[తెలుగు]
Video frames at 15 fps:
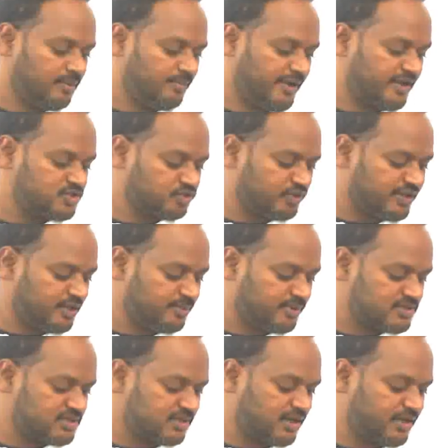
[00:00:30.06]
pays
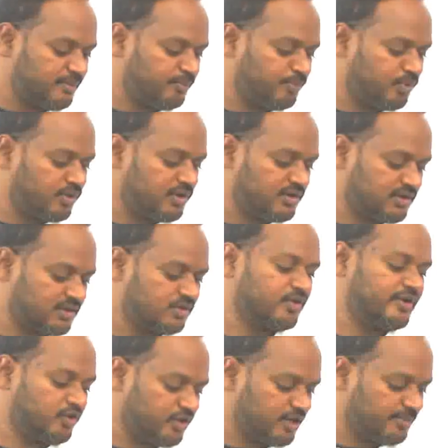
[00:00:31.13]
20% on import uh,
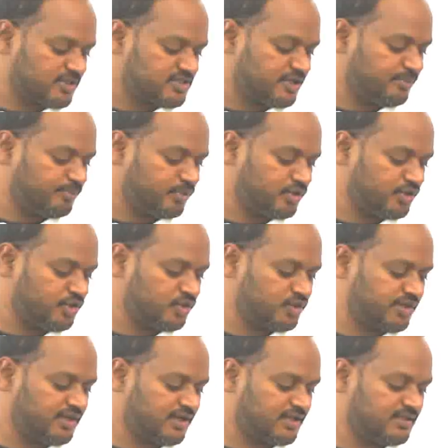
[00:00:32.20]
20% import
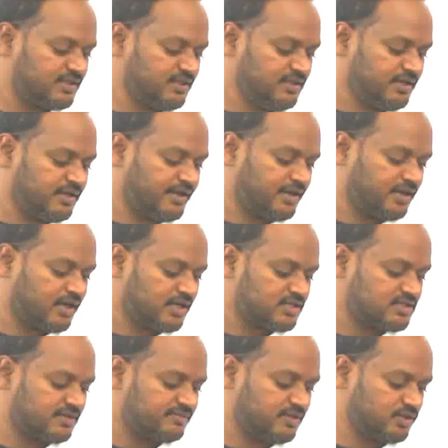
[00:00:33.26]
duty on the net
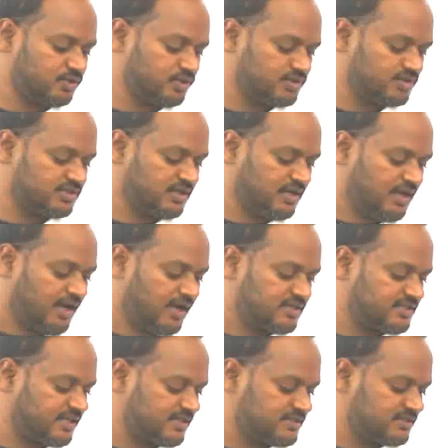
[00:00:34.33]
cost of the goods
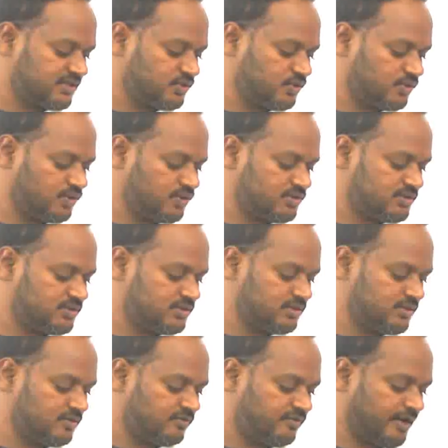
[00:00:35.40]
and sells the goods
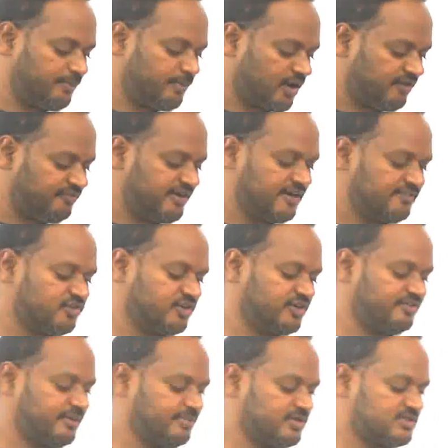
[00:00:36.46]
for a profit of
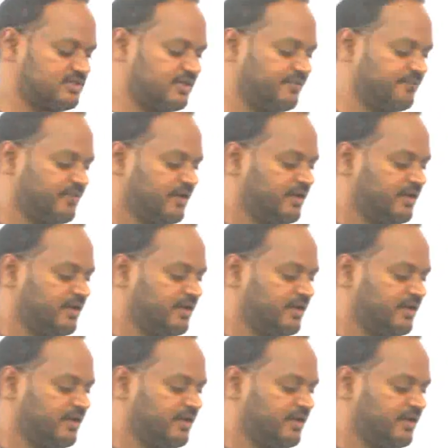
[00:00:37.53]
25%.